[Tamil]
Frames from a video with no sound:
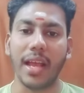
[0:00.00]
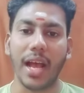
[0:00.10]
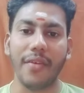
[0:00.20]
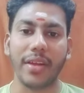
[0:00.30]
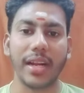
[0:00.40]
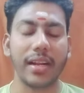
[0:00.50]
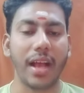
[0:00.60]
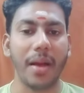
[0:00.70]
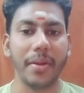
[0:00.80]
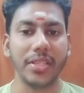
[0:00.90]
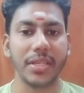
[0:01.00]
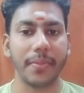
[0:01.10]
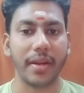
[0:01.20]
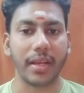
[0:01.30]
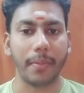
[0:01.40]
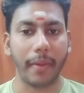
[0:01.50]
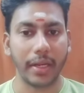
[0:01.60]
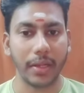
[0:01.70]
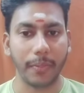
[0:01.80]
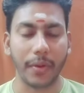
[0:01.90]
அவர்கள் காமாட்சி அம்மனுக்கு
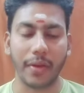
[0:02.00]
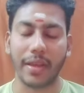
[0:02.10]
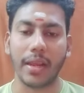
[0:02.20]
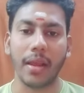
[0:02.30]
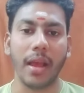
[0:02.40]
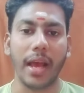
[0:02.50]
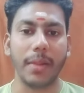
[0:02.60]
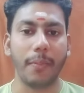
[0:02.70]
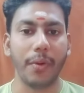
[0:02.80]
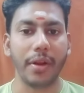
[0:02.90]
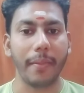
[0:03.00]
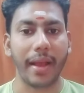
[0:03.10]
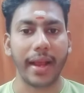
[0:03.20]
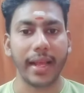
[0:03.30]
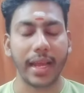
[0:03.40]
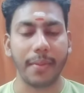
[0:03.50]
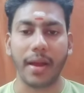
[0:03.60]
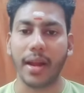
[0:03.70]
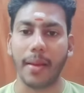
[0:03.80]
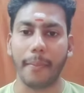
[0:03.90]
பட்டுப்புடவை அது போன்ற
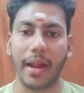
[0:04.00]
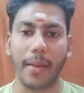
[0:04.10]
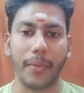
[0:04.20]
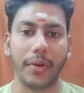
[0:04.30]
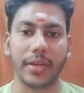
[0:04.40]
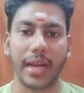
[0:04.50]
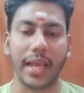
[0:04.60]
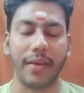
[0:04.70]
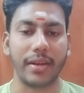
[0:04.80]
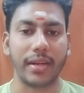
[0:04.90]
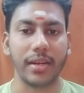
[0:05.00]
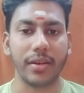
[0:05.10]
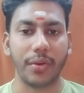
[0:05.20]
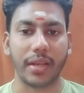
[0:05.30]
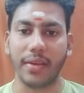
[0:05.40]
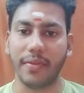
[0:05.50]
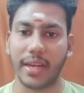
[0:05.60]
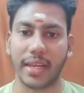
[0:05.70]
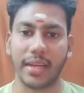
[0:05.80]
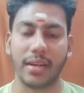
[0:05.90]
மங்களகரமான பல பொருட்களை அவர்கள் கொடுக்க
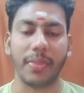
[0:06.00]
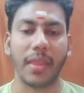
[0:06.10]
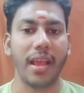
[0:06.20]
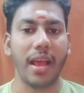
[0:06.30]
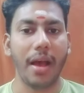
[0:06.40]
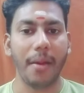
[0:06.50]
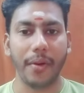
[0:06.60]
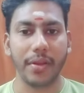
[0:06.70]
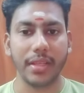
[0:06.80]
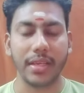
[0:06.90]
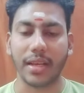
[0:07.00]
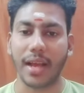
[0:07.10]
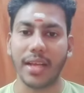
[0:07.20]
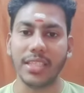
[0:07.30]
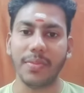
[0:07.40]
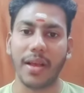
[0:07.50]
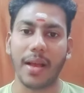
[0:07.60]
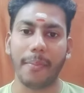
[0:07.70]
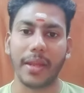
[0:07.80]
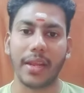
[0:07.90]
வருகின்றனர் அப்பொழுது காஞ்சி
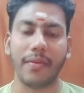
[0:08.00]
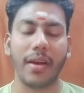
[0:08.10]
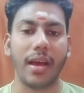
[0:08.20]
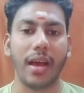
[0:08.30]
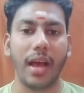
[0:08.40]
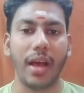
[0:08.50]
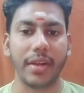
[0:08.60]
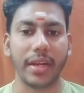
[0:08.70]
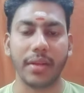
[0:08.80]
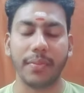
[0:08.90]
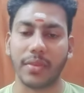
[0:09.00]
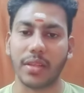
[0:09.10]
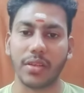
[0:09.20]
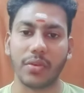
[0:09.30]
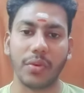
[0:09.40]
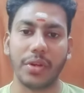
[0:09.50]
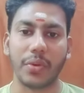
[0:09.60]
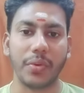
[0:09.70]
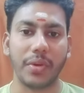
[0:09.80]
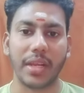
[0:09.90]
பிரிவா அவரிடம் ஒன்று
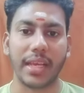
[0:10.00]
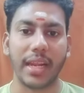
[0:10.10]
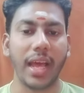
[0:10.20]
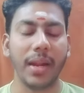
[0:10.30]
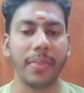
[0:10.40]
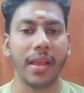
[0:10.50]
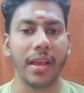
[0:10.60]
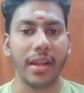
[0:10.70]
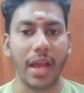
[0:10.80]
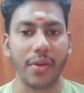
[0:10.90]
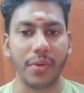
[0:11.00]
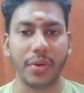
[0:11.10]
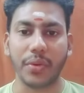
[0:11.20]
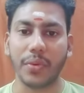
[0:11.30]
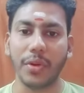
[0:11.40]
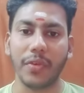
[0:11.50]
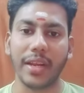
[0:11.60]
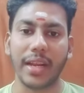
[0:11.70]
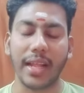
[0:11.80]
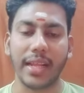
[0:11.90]
கூறுகிறார் நான் ஒன்று
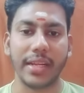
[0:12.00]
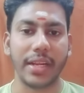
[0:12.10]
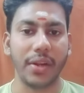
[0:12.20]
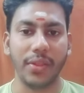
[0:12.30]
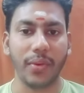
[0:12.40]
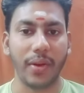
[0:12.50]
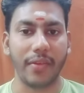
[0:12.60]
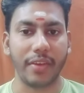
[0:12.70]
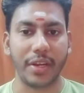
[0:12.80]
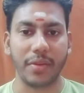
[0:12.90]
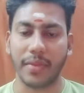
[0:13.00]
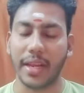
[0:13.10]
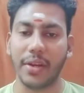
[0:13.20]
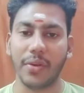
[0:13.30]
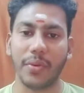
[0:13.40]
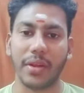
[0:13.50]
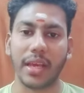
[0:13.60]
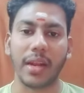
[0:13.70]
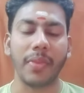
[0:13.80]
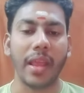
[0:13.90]
கூறுவேன் அதை நீ எடுத்துக்கொள்ள வேண்டும் என்று
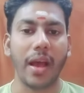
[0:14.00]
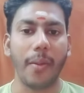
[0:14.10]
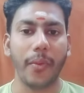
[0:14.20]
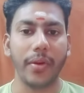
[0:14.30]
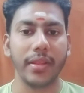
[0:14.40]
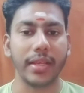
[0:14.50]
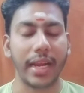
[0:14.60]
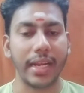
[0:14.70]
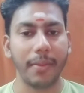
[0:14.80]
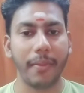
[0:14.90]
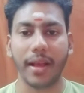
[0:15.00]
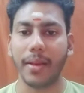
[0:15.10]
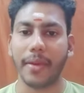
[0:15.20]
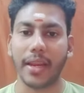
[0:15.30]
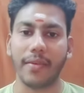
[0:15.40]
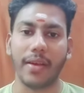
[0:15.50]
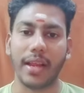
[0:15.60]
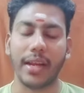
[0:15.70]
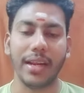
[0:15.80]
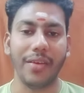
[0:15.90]
கூறுகிறார் அப்பொழுது கண்டிப்பாக பெரியவா
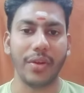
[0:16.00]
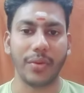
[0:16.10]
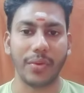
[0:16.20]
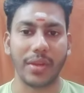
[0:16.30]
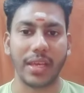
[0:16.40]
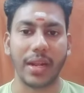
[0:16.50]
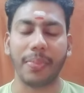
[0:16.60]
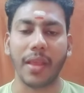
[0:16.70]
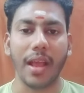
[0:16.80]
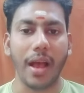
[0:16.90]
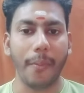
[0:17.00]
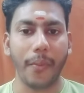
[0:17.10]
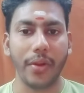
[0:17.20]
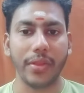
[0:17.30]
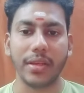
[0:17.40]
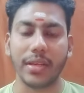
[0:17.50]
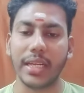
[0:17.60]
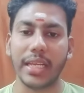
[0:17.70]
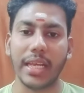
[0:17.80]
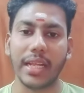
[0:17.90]
என்று அவர் கூறுகிறார் அப்பொழுது
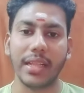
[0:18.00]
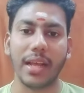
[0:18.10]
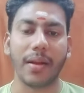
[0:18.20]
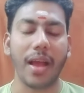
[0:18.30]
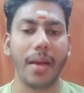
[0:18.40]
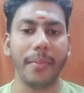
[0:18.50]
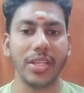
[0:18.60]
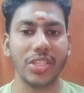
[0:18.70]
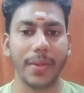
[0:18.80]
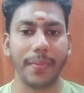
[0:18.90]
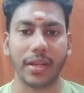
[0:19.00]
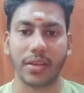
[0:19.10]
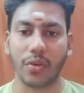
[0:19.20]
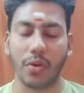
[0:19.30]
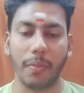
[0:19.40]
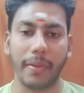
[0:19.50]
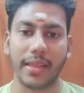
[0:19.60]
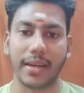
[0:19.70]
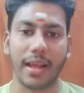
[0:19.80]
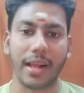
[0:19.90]
நீ இந்த காமாட்சி அம்மனுக்கு
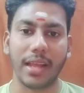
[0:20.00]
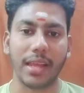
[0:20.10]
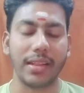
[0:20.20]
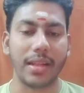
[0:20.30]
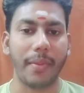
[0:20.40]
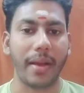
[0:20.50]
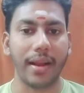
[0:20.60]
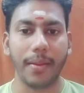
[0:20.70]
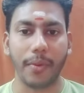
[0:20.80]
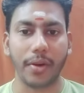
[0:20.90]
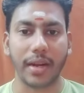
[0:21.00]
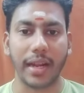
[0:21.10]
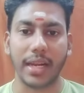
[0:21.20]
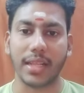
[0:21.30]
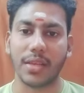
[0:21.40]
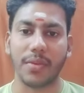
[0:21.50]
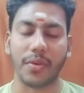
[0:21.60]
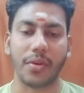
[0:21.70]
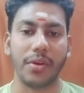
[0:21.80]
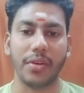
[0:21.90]
கொடுப்பதற்காக இந்த மங்கள பொருட்கள் அனைத்தையும்
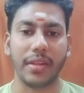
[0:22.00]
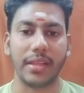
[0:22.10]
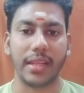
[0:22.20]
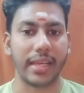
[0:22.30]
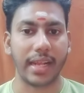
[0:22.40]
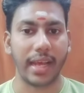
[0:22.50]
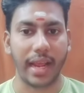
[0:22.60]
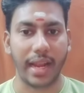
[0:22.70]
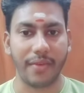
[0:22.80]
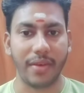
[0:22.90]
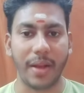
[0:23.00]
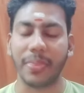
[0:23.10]
கொண்டு வந்திருக்கிறாய் அல்லவா